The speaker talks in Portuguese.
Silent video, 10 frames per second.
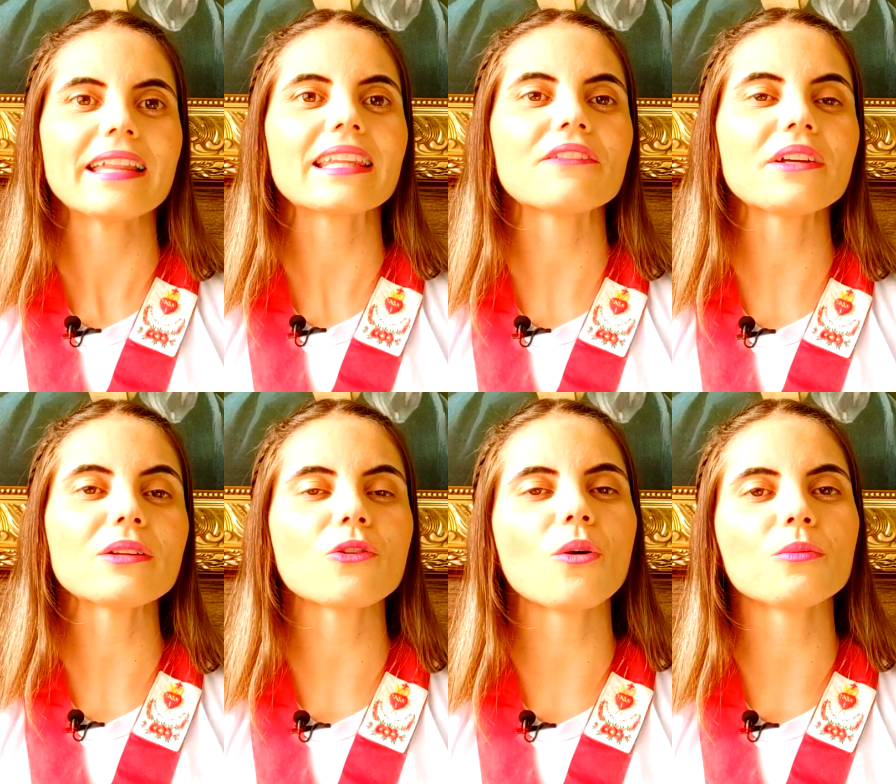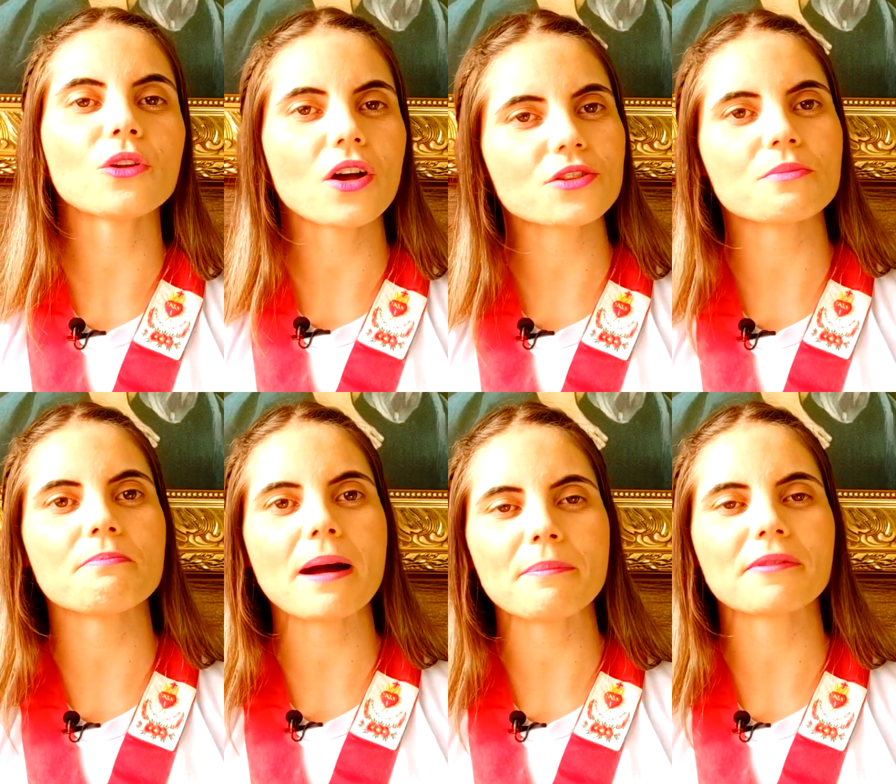Tá vendo como nosso
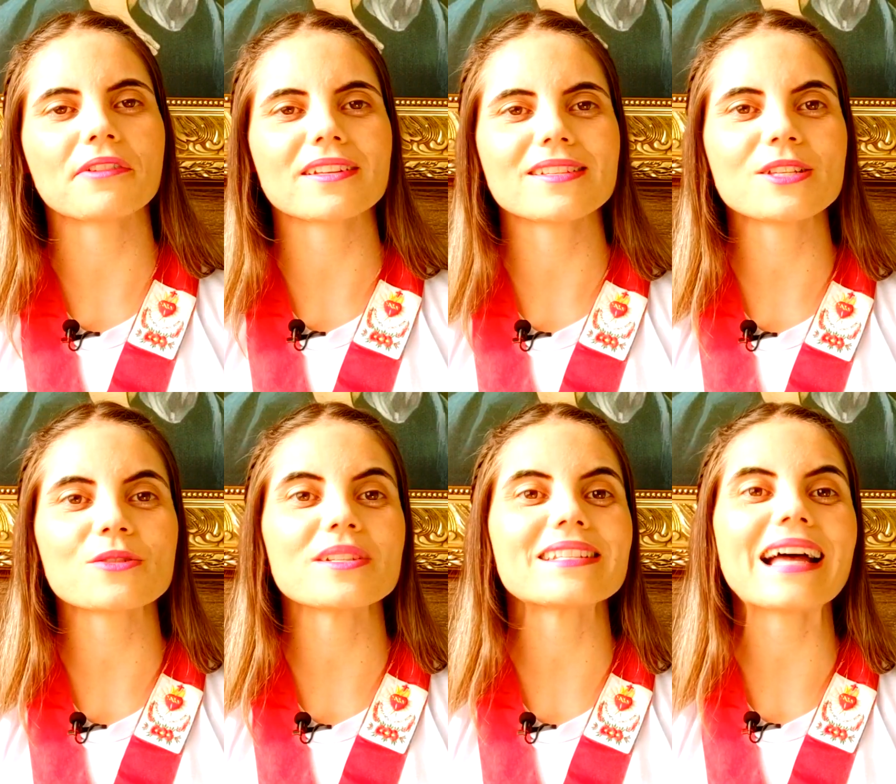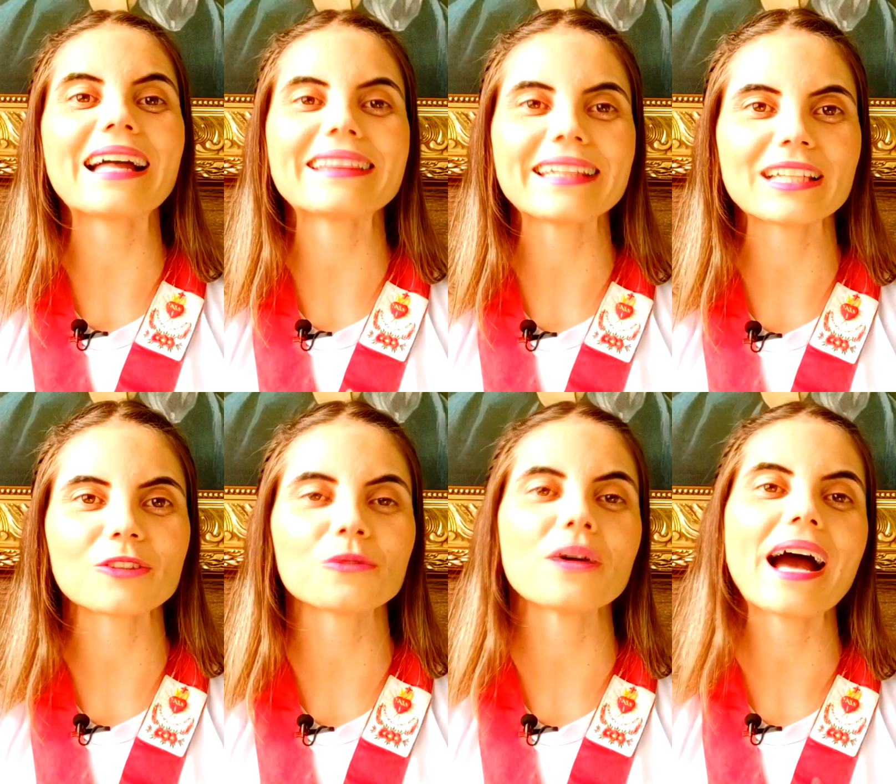Papa Francisco está
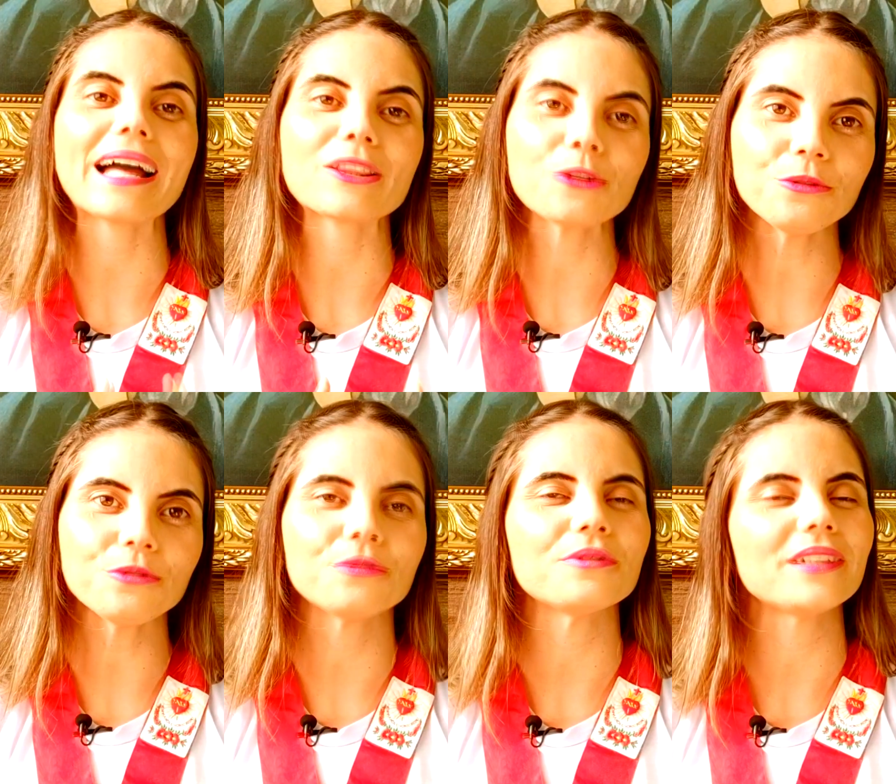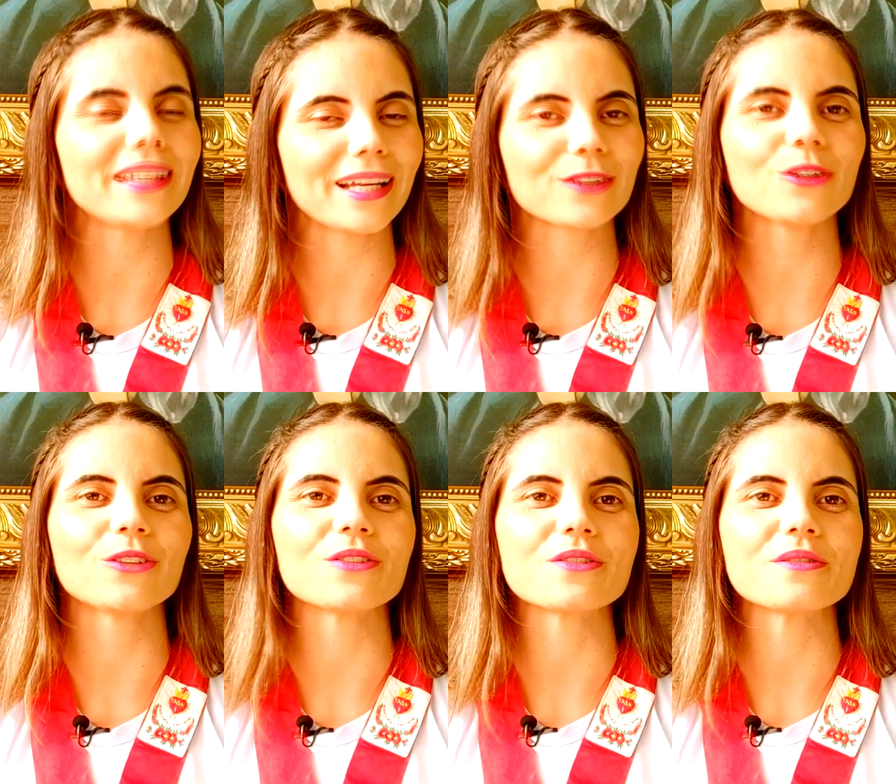atento a tudo e a
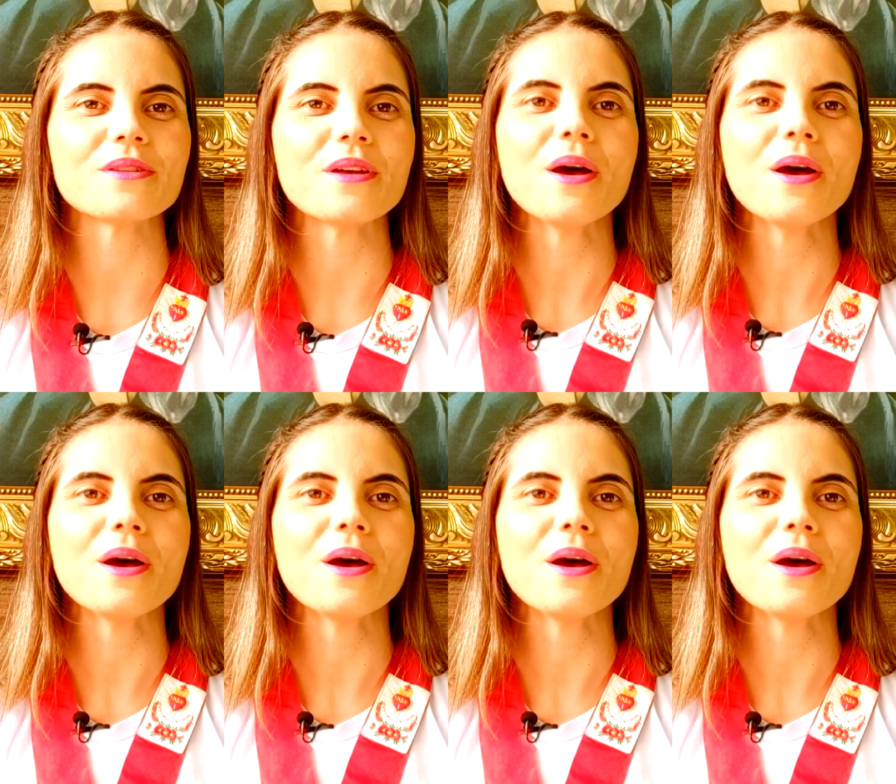todos?